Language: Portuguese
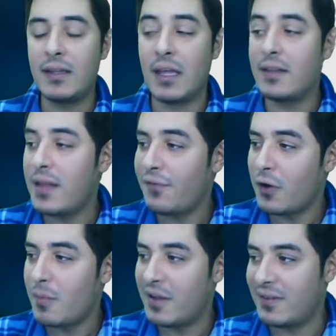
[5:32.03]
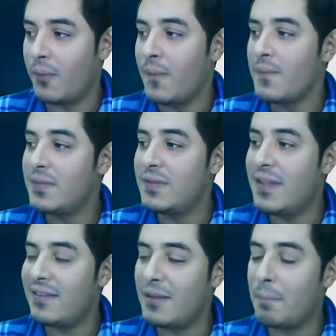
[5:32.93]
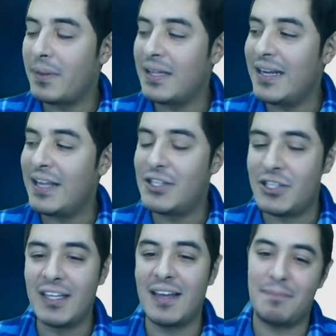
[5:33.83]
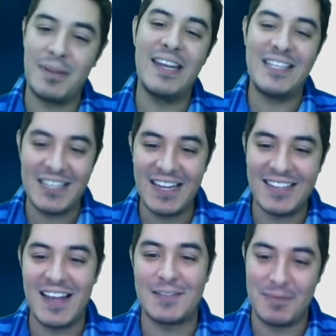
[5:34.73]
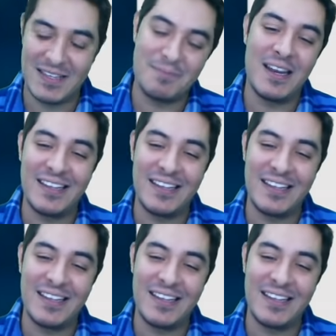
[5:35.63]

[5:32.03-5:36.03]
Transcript: Entender a formação desse planetinha, planetinha entre aspas, né?